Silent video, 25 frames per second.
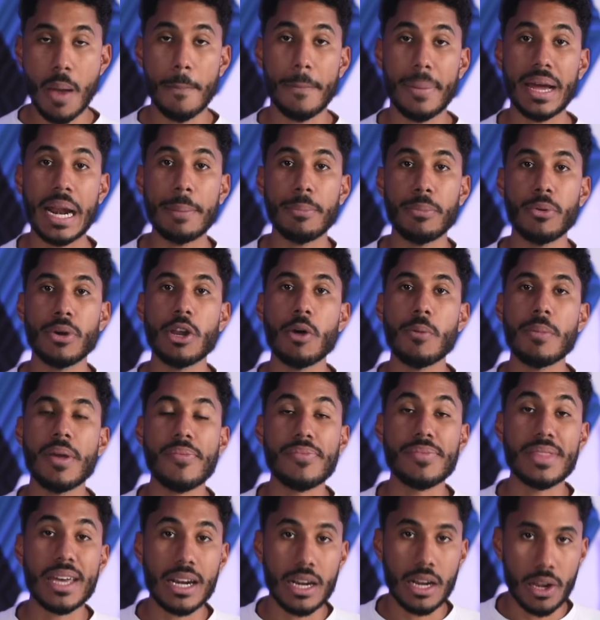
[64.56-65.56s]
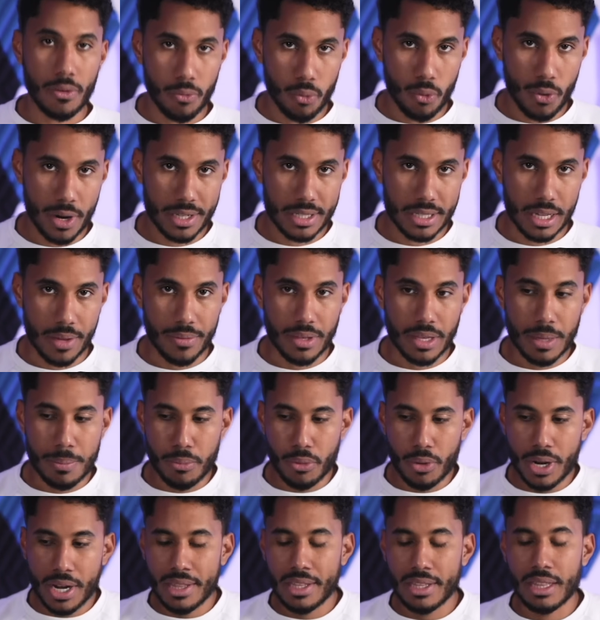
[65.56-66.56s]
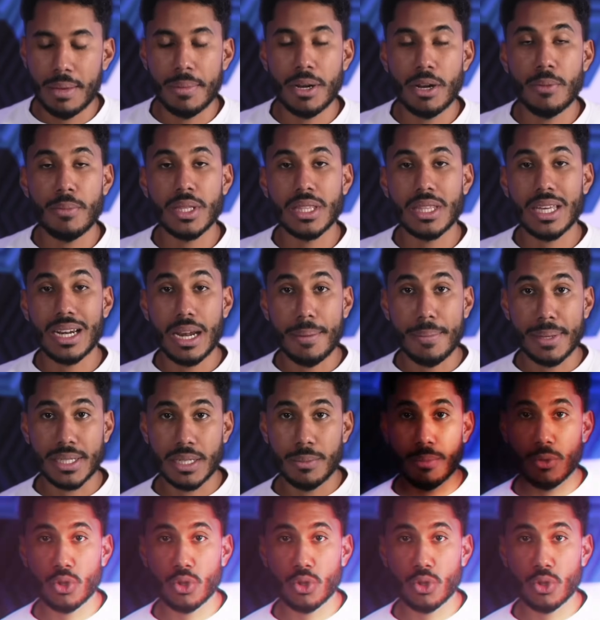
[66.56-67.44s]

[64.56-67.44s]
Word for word: Para poder aumentar la fuerza y por ende también aumentar la masa